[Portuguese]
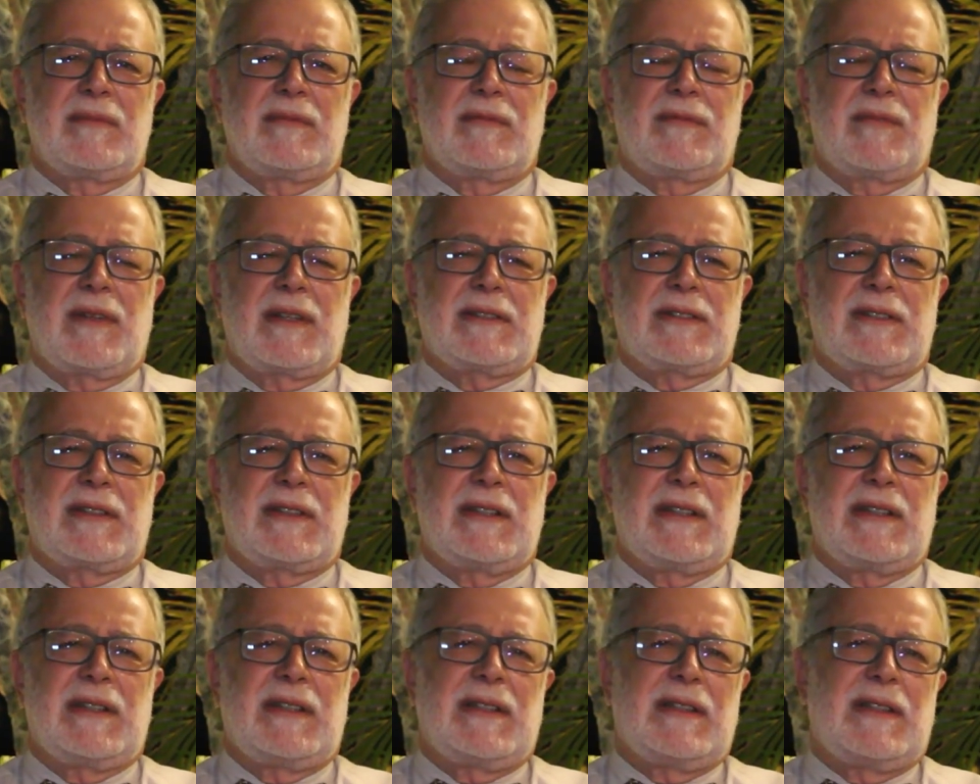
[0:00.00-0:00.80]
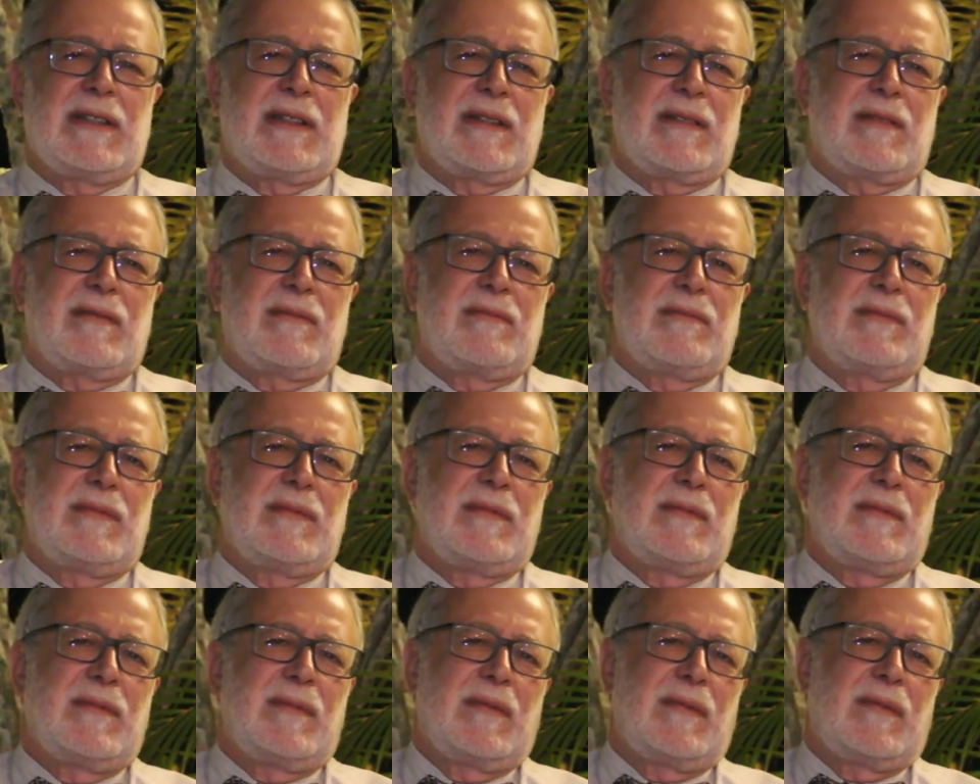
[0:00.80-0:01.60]
fazer,
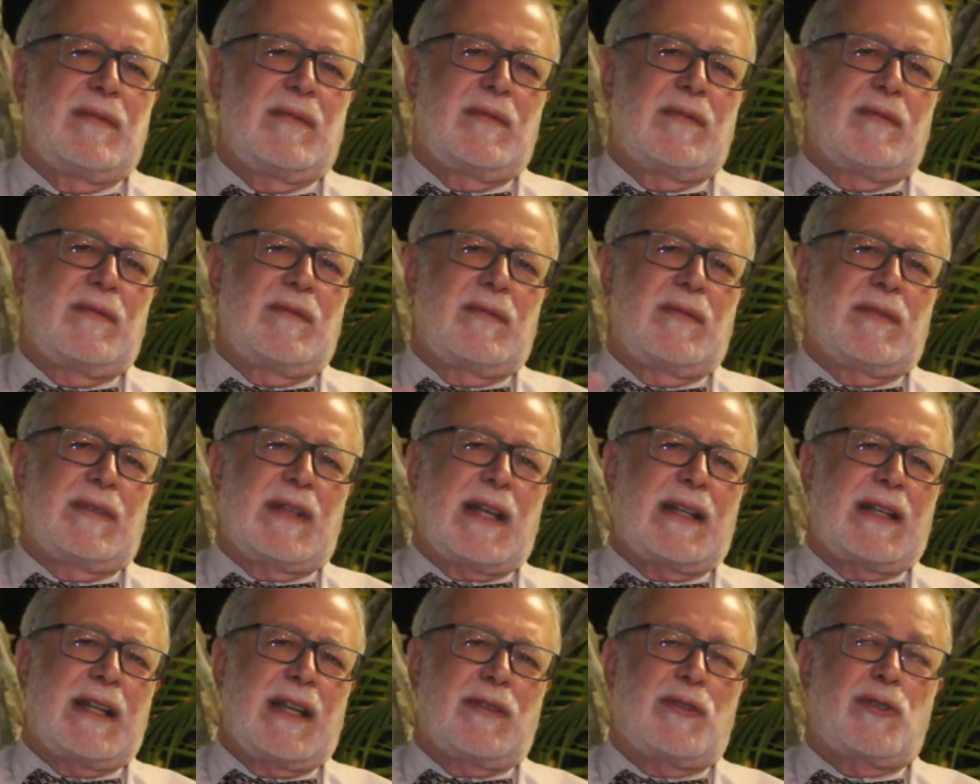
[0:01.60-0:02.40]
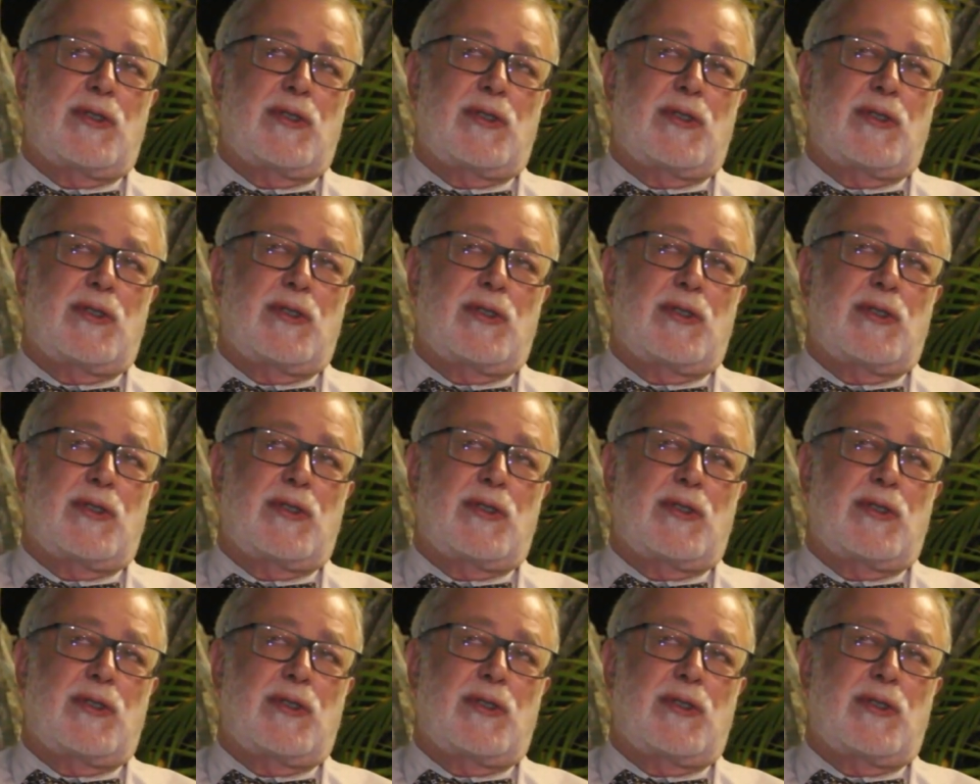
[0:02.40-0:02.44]
daqui